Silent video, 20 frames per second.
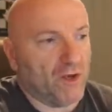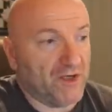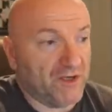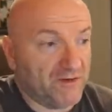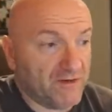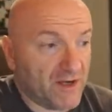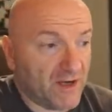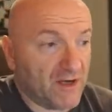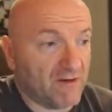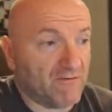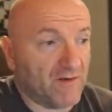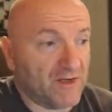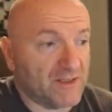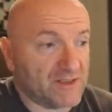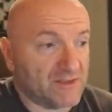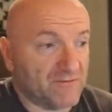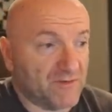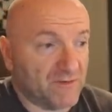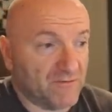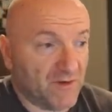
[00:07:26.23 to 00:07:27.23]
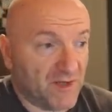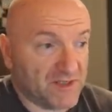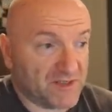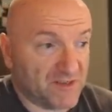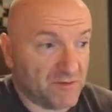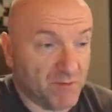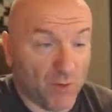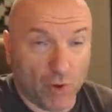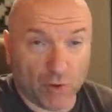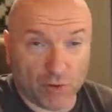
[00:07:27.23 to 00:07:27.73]
Idealerweise, wenn Weiß
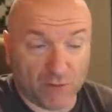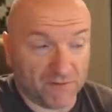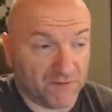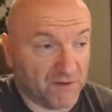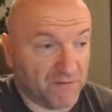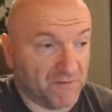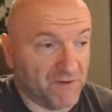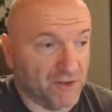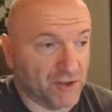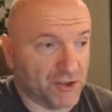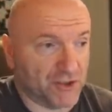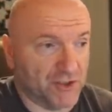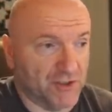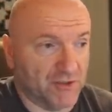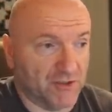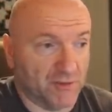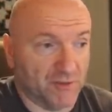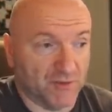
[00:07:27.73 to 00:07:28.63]
den Bauern auf D4 stellt,